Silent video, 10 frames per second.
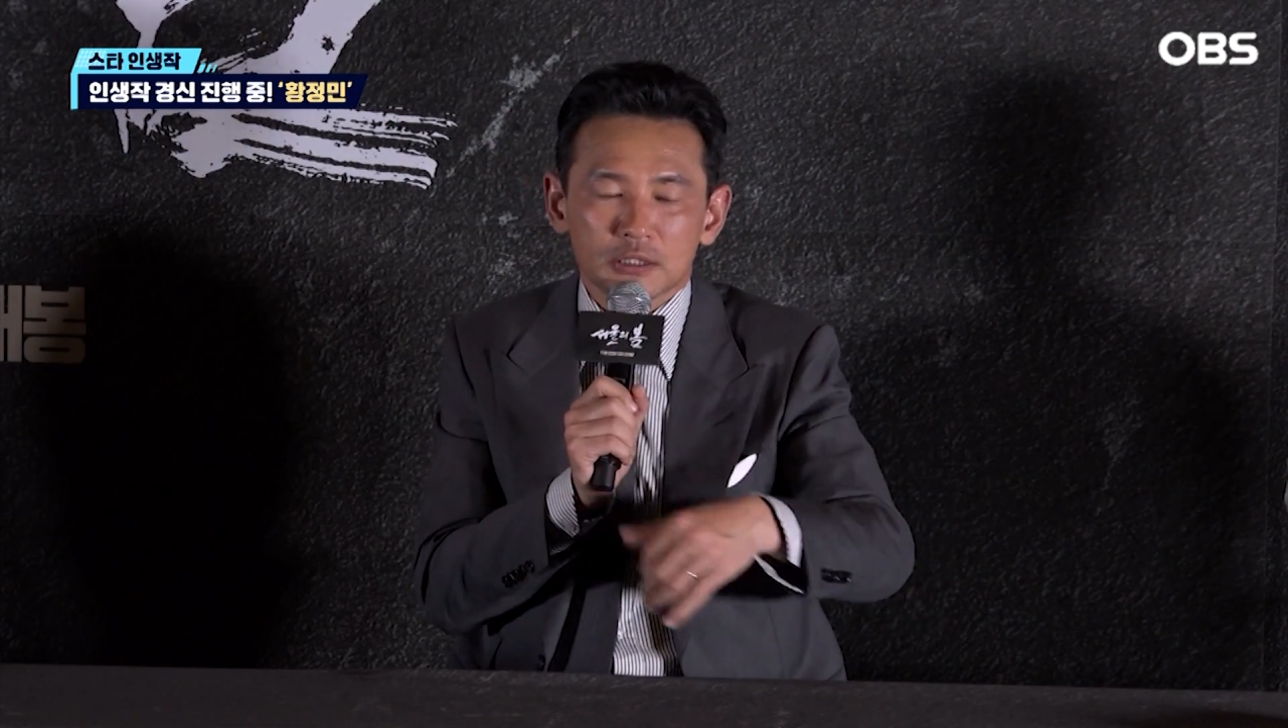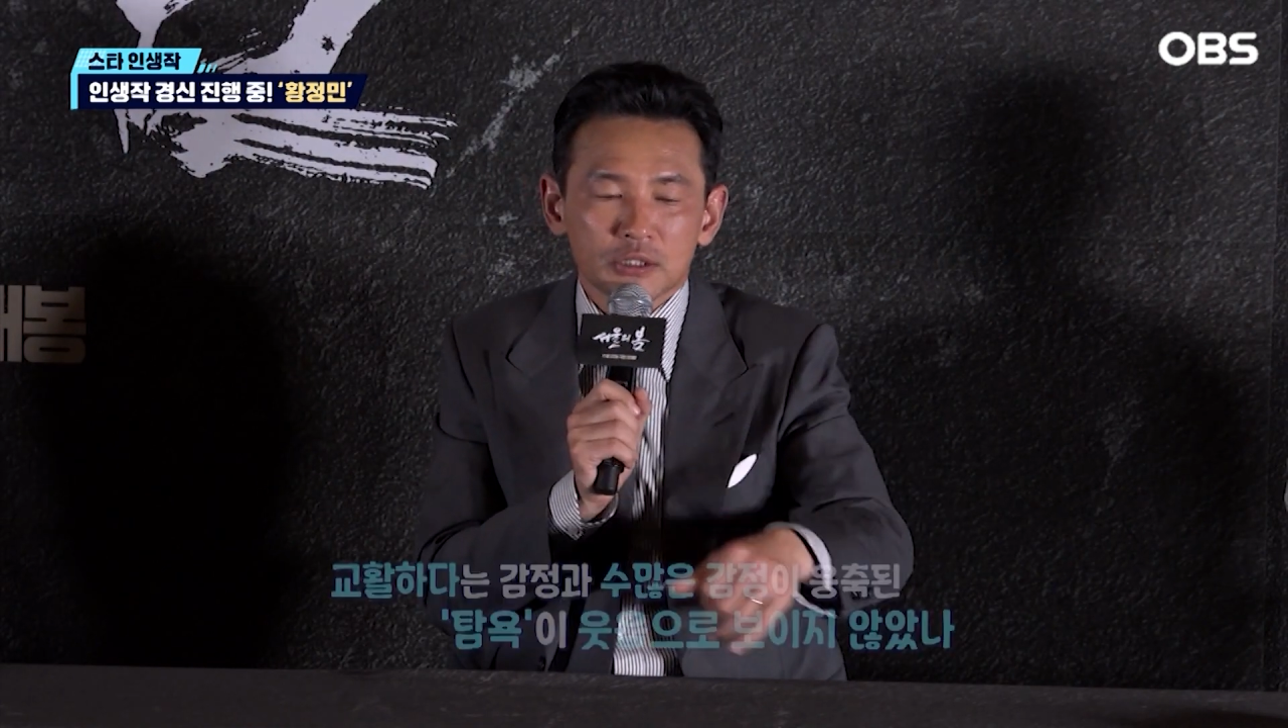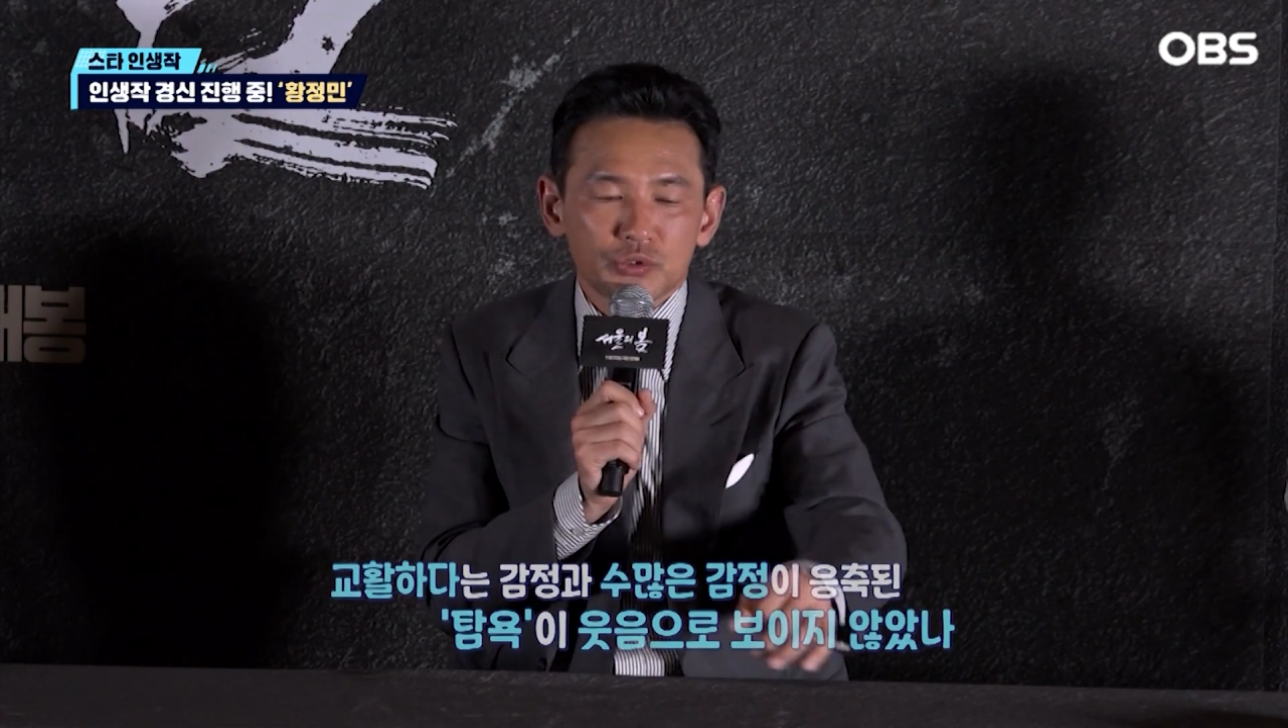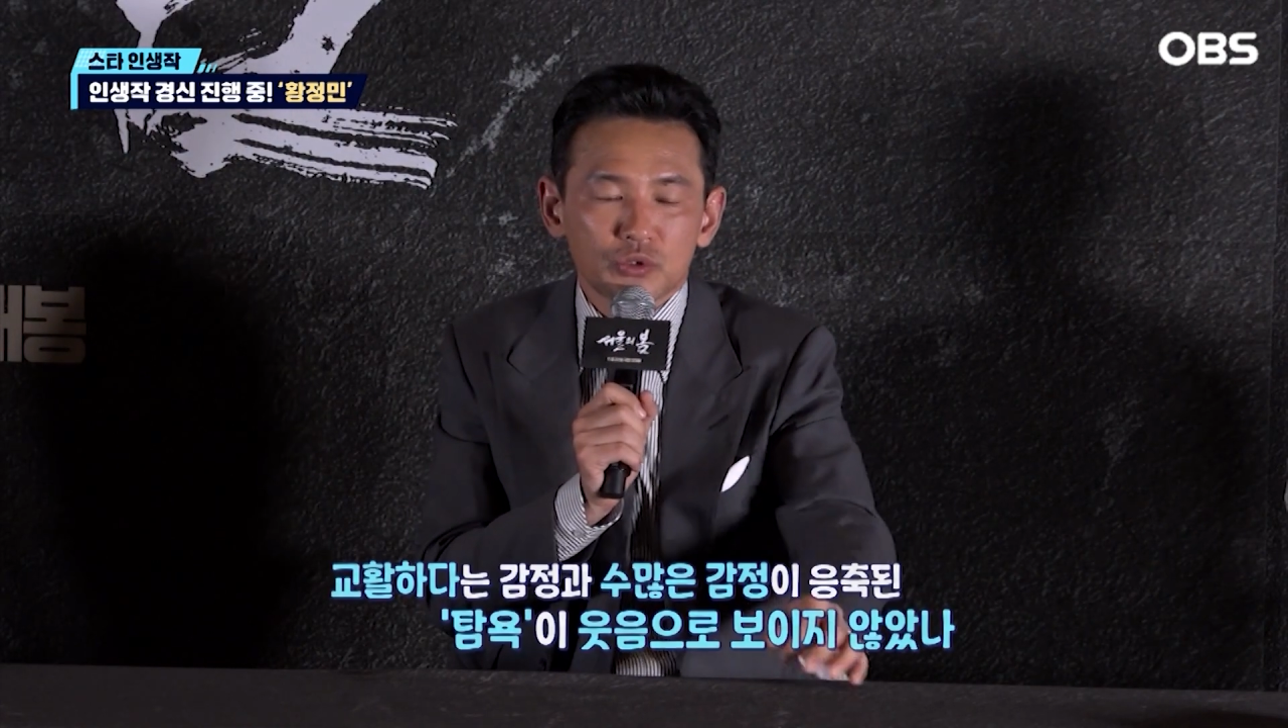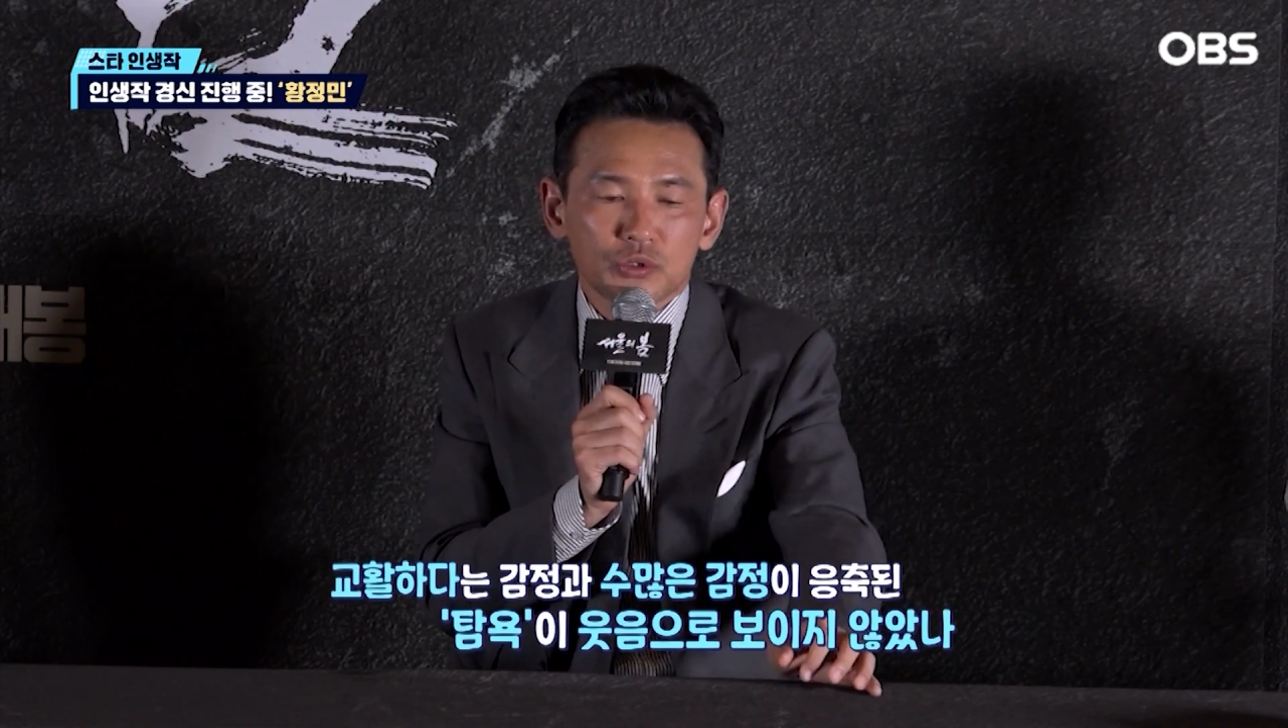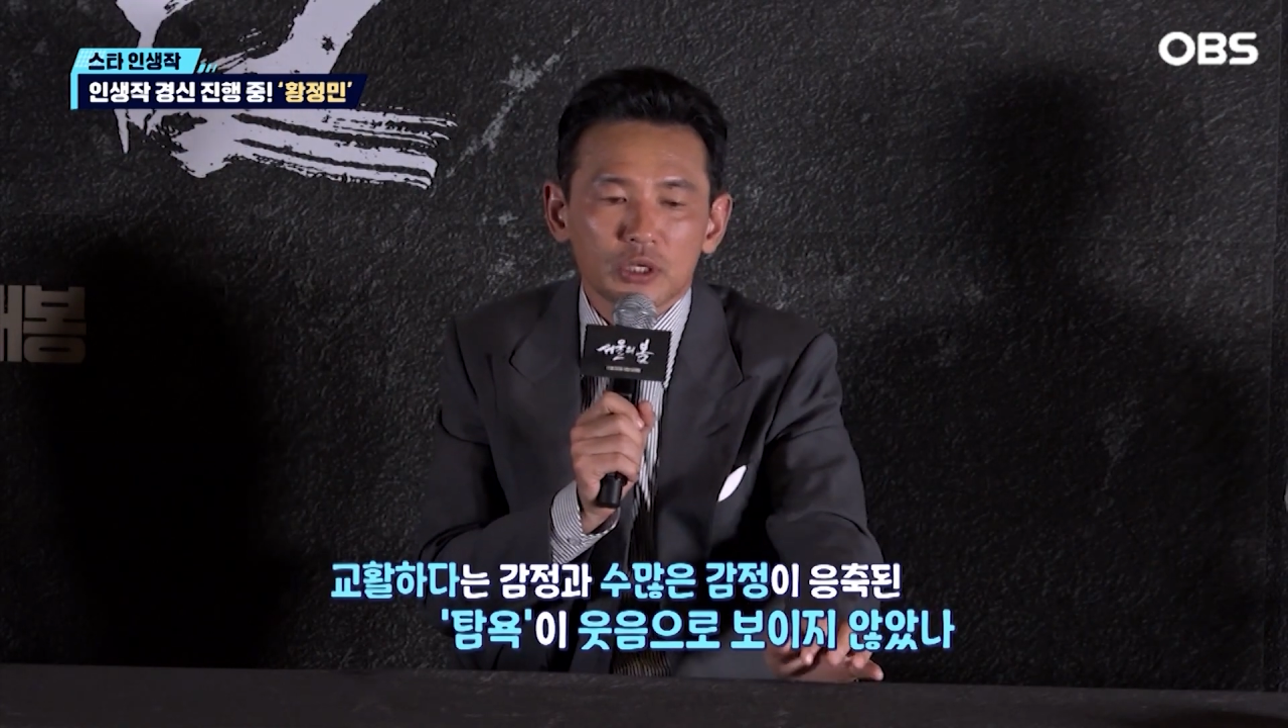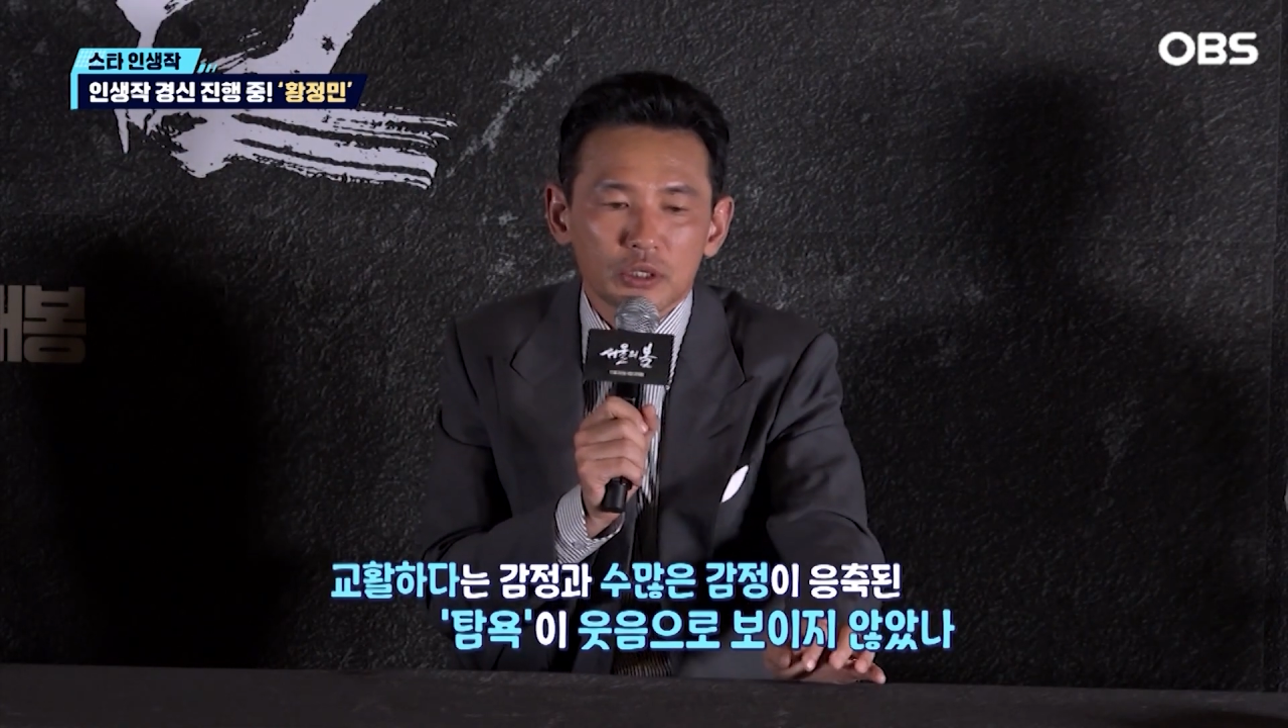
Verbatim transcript: 응축되어